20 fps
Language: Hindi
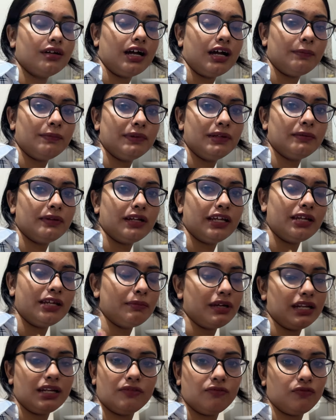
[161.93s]
आपने बनाई है
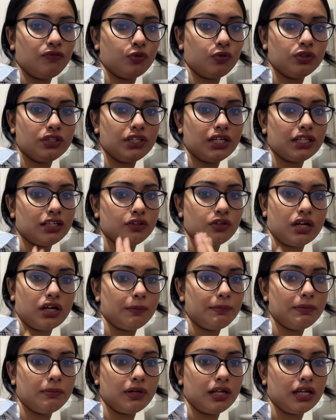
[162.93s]
मैंने फोन दिया था तो
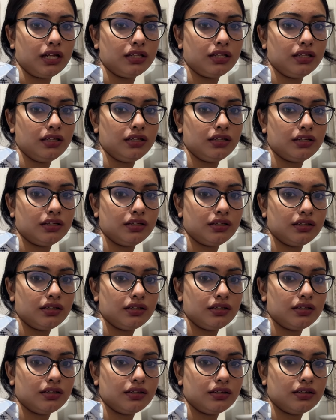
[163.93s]
आप ही बना रहे थे
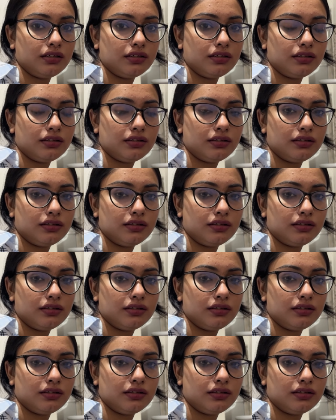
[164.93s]
कब दी